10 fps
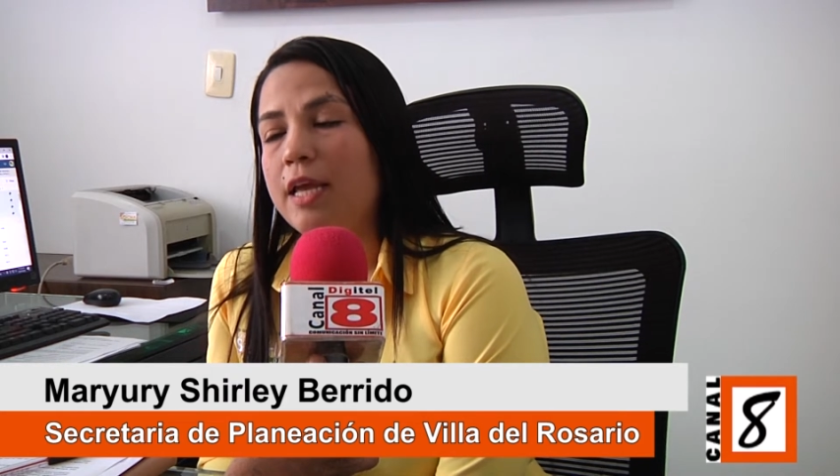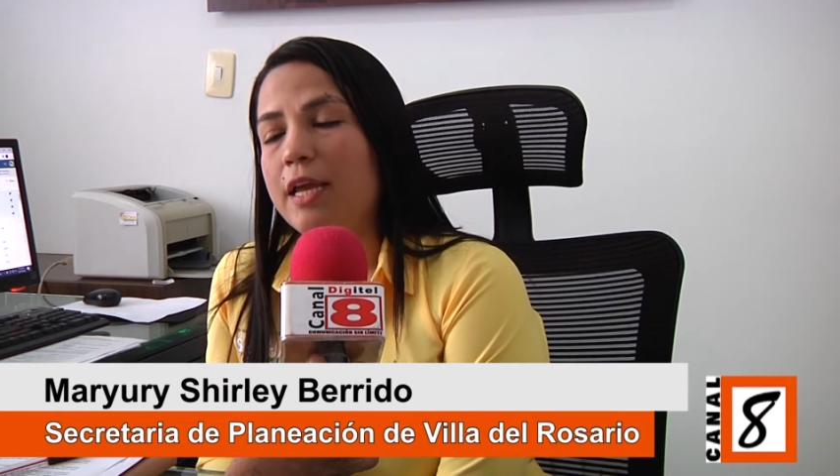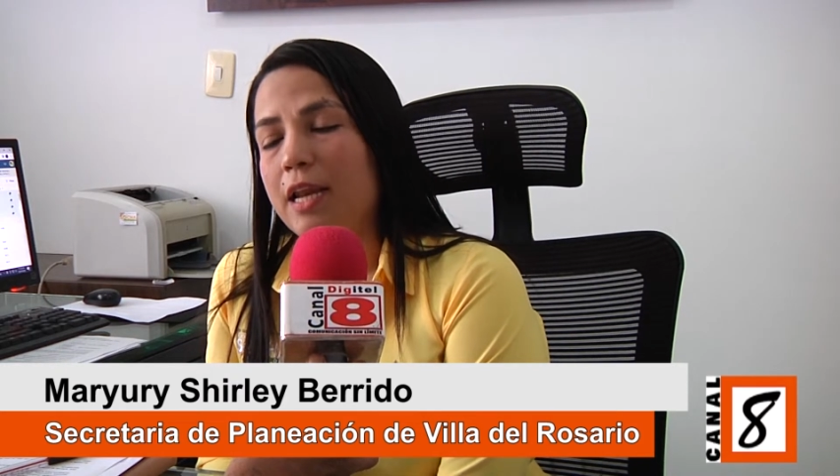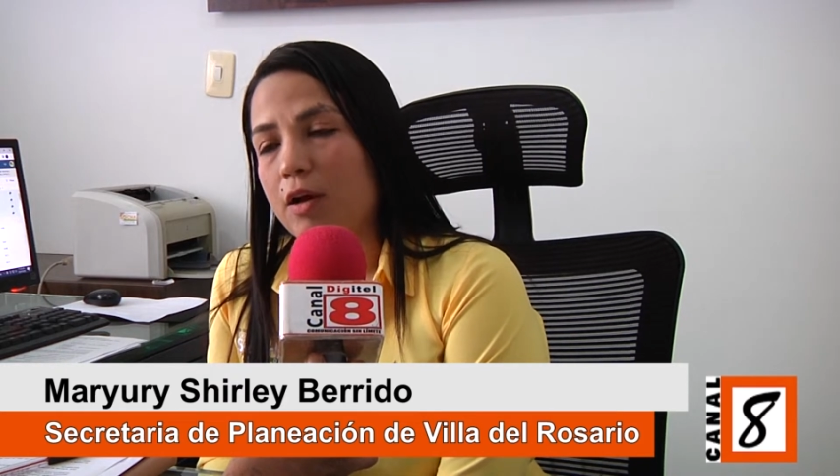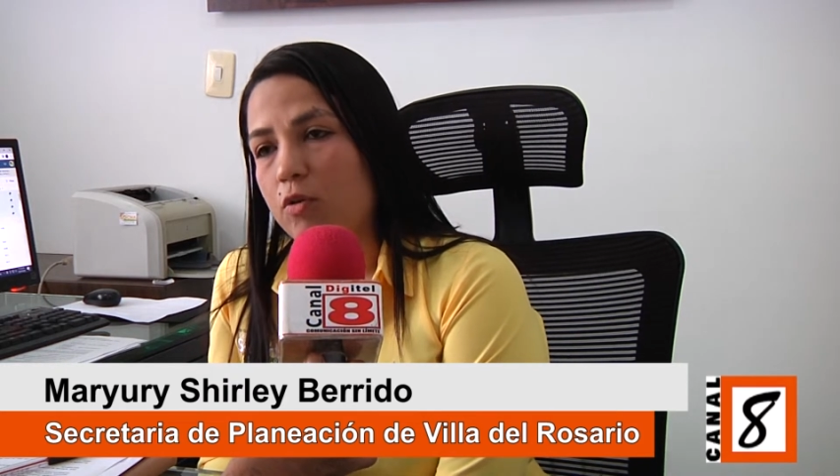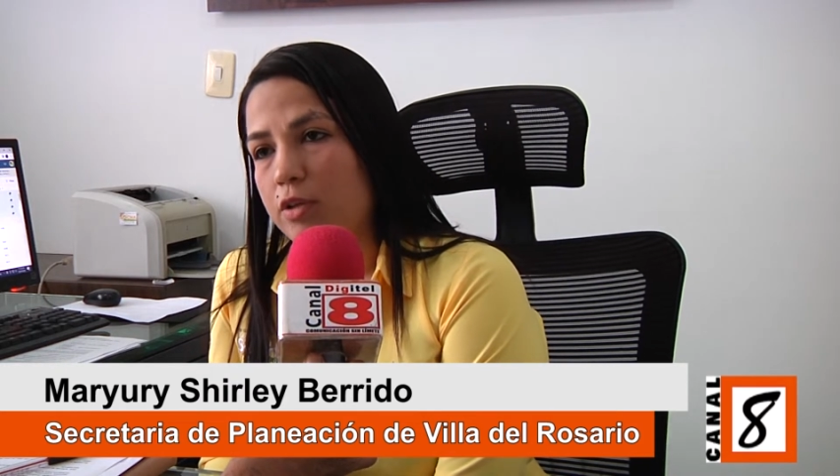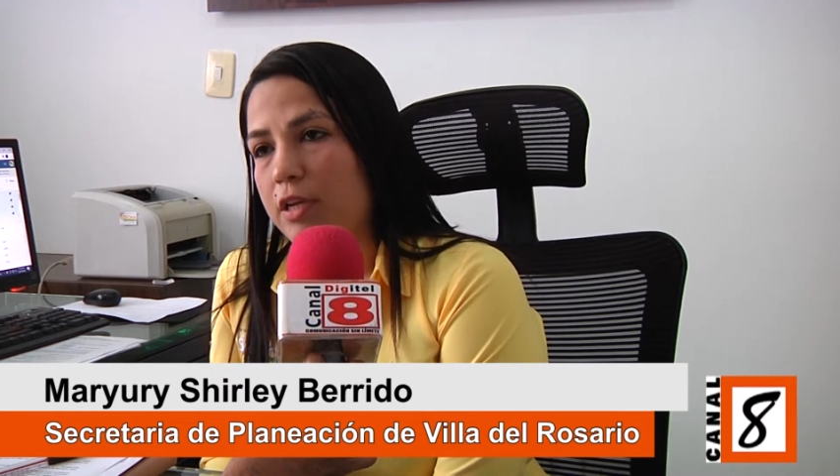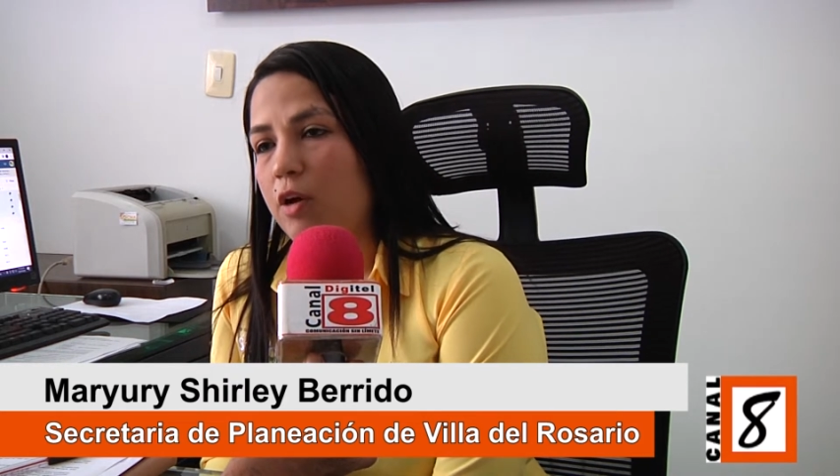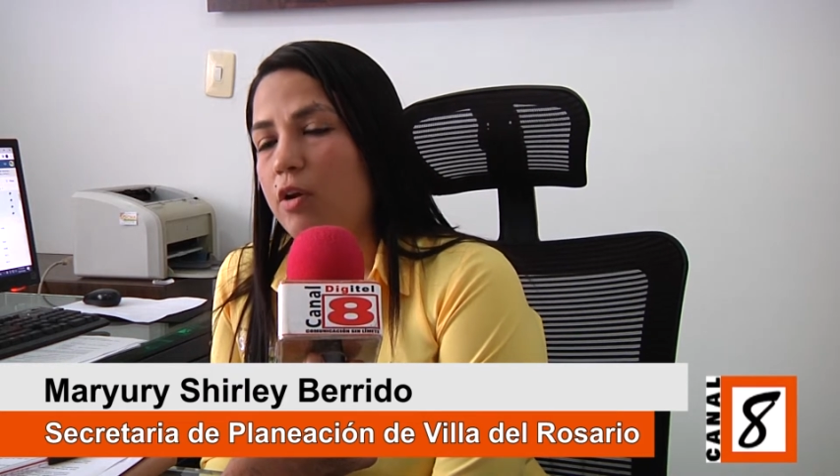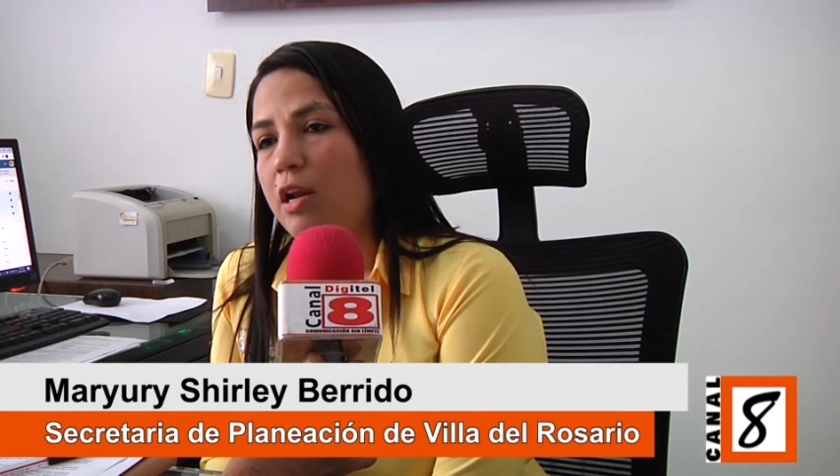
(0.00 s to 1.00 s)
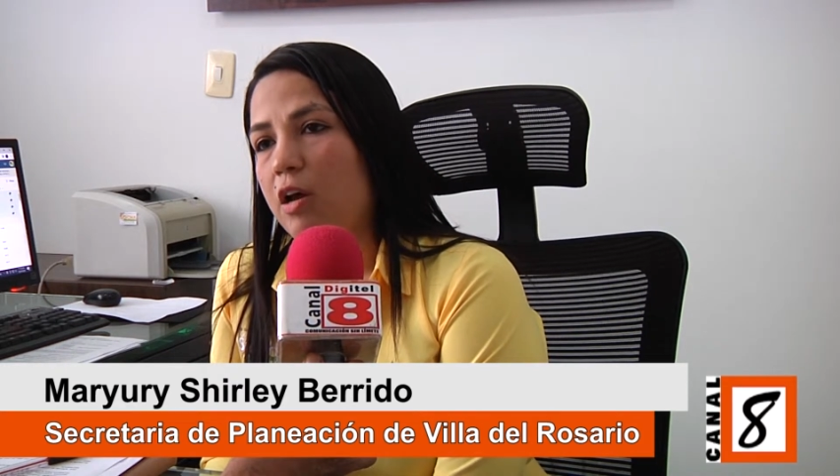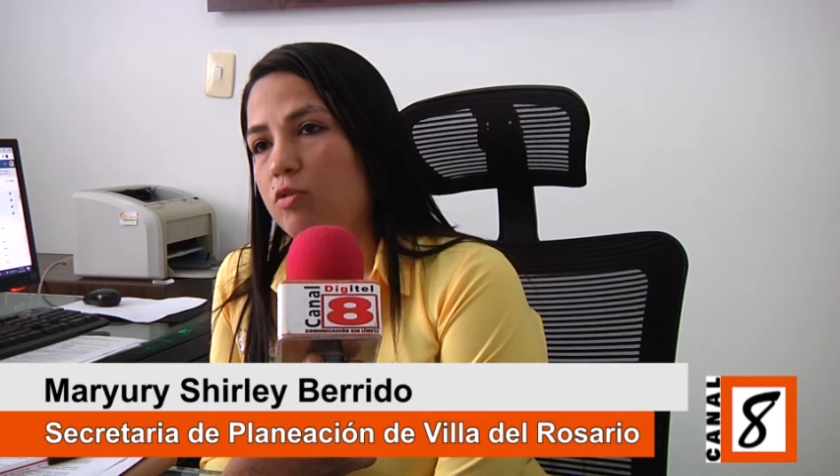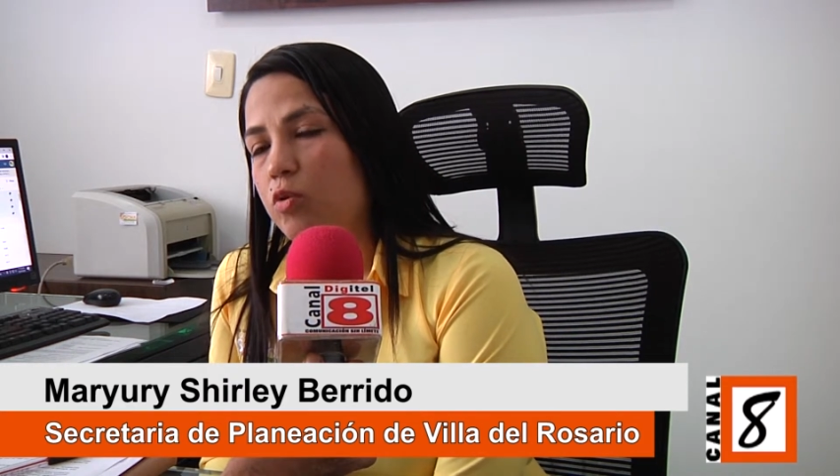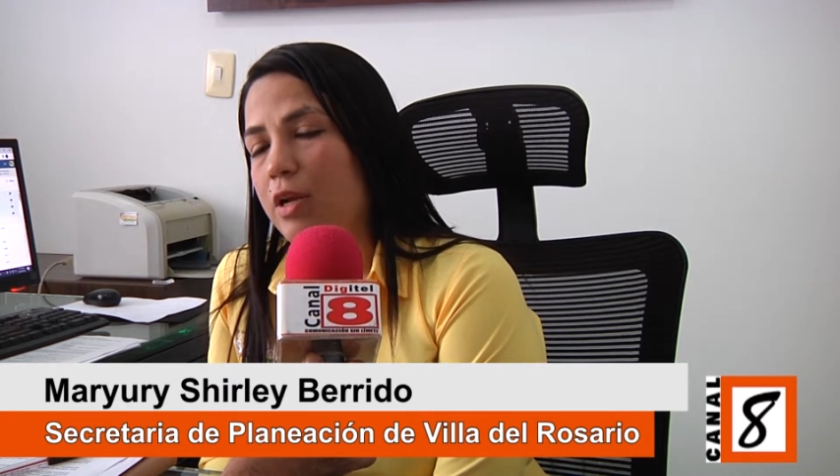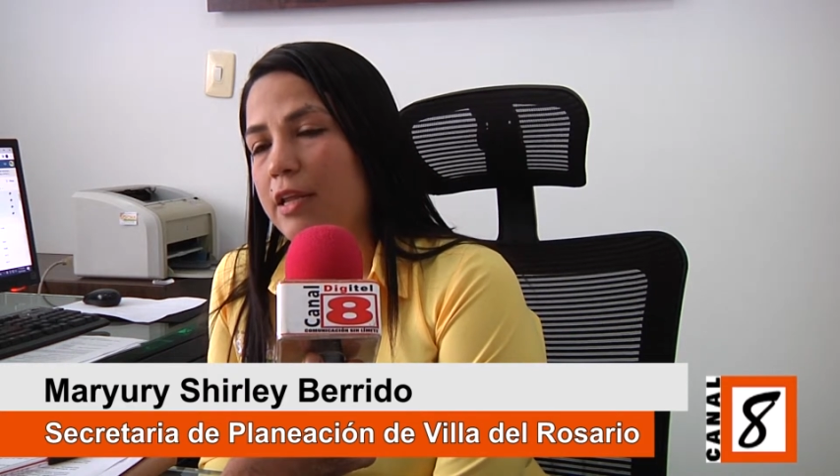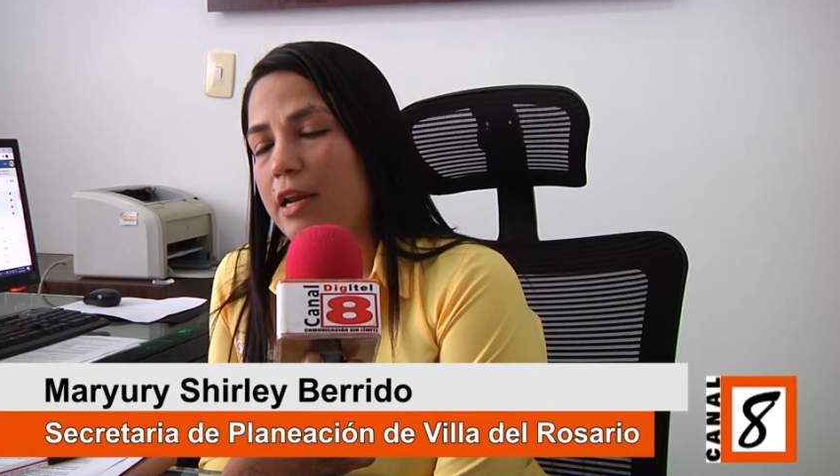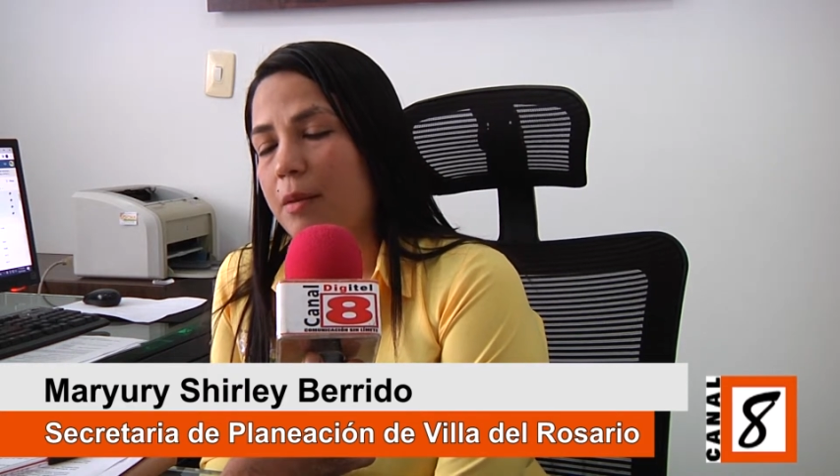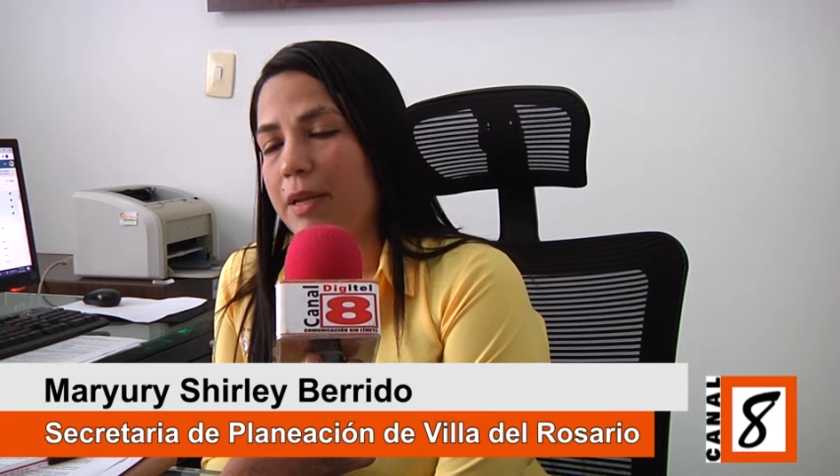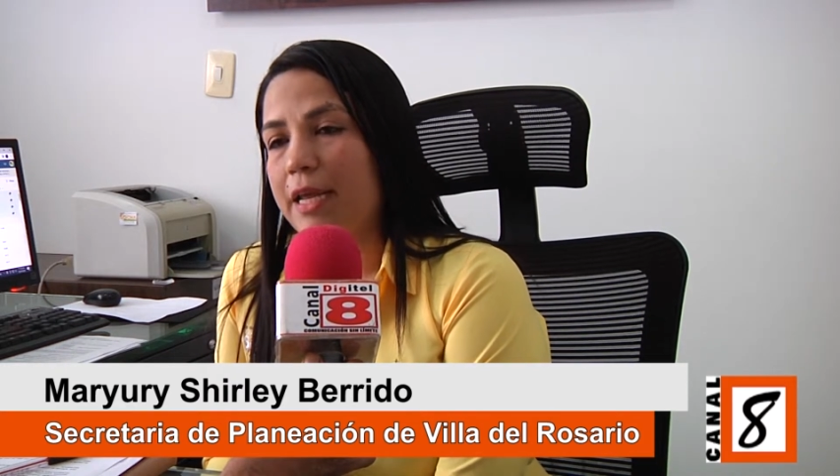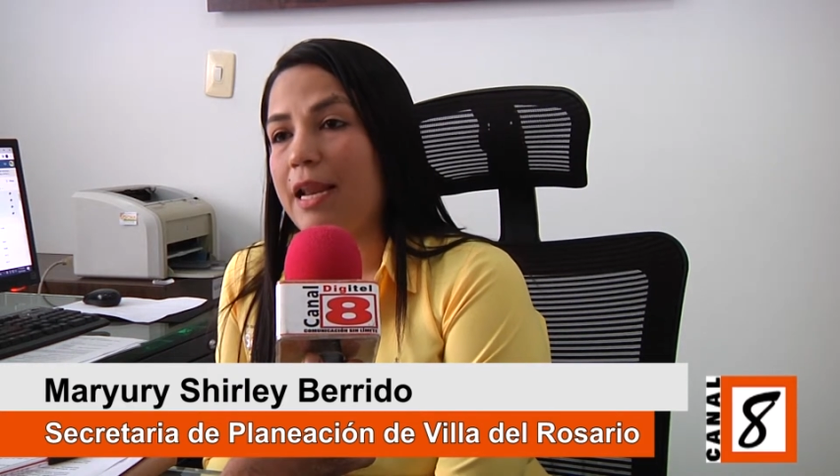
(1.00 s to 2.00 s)
y la coordinadora, la doctora
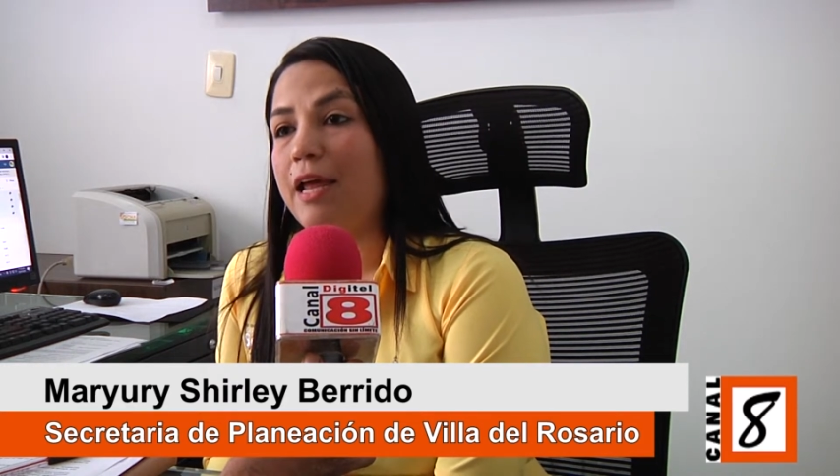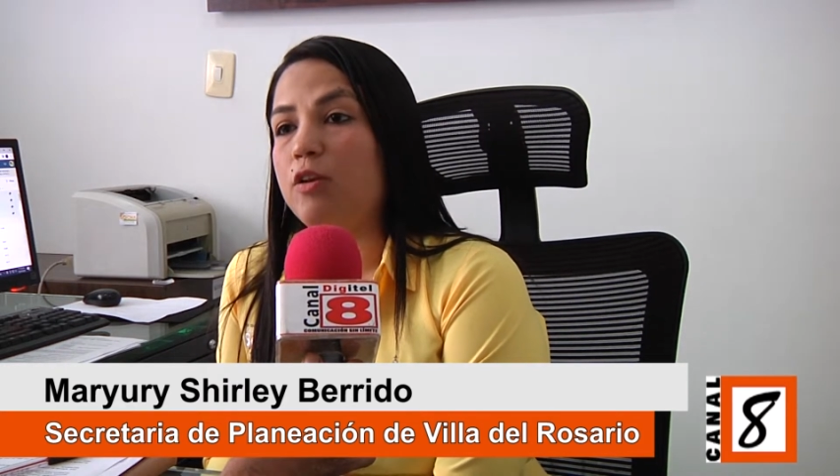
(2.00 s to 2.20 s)
Adriana Milena,